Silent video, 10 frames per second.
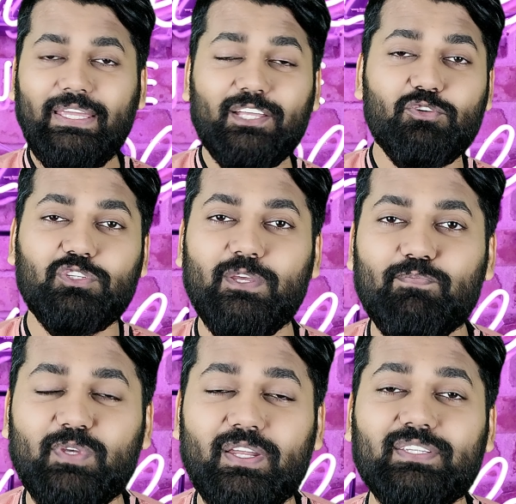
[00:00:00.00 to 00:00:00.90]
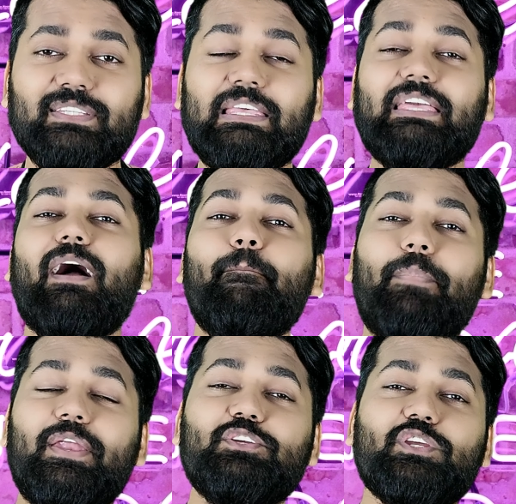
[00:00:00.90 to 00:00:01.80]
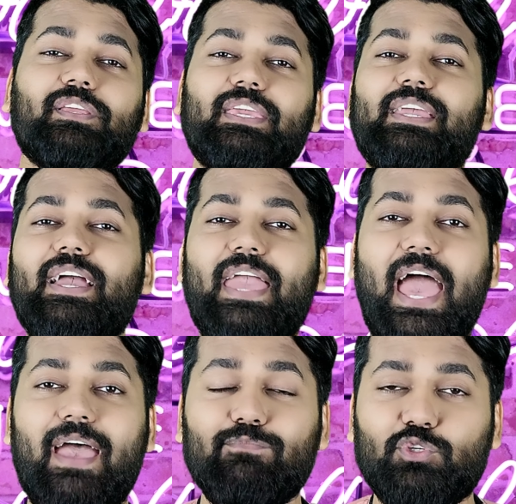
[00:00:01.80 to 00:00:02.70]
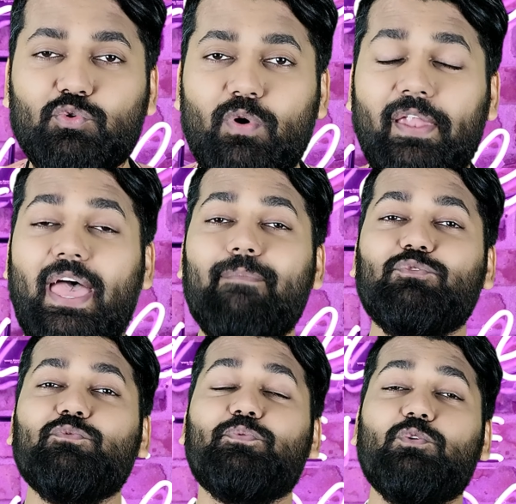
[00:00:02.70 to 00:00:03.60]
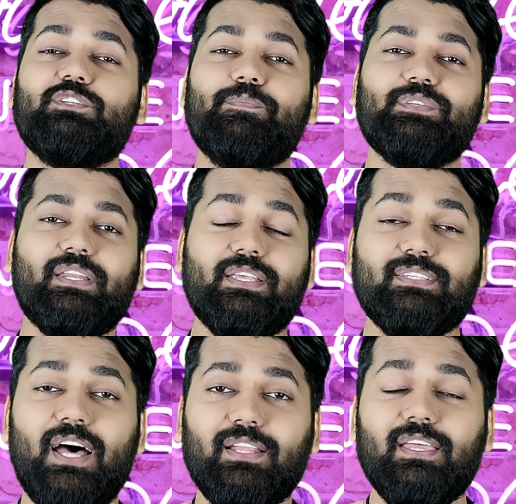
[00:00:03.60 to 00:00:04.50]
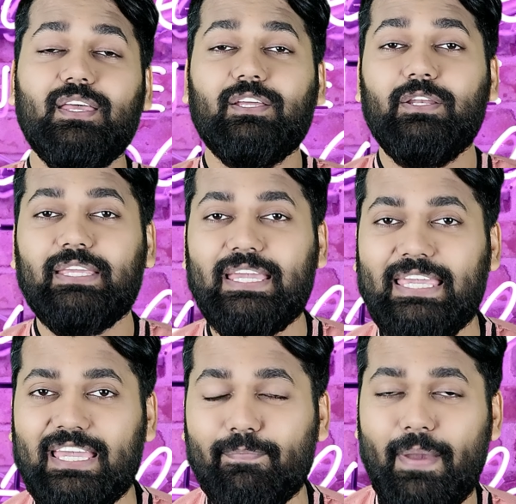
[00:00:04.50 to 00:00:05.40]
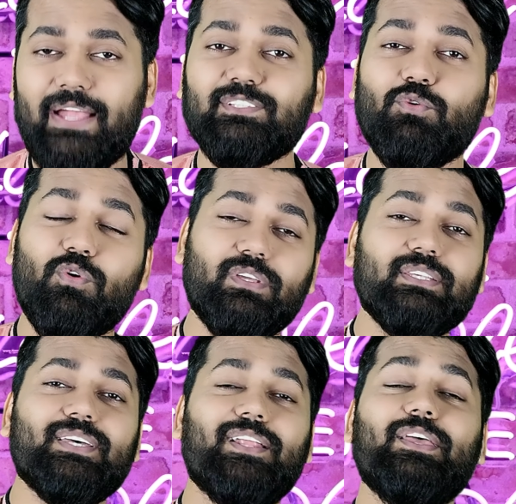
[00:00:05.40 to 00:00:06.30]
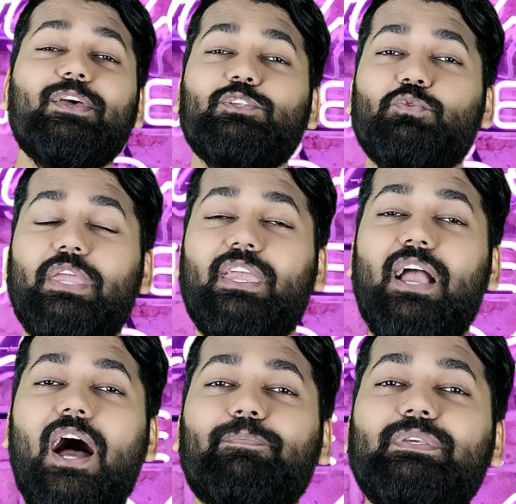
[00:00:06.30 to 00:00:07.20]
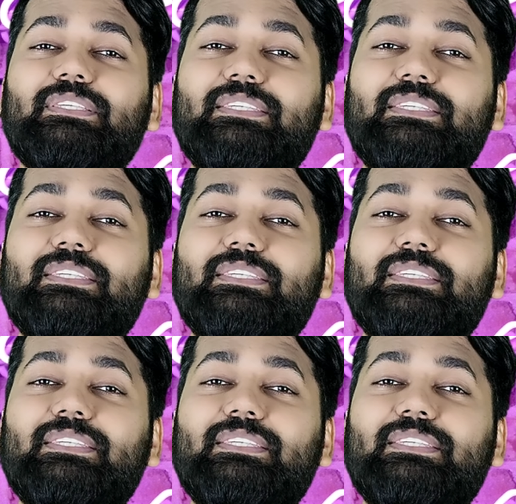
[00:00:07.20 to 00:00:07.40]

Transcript: ये जो चिपसेट है जिसकी कंपेरिजन की गई एम टू एंड एम टू प्रो चिपसेट के साथ इनके गिग बैच स्कोर के साथ जो कि काफी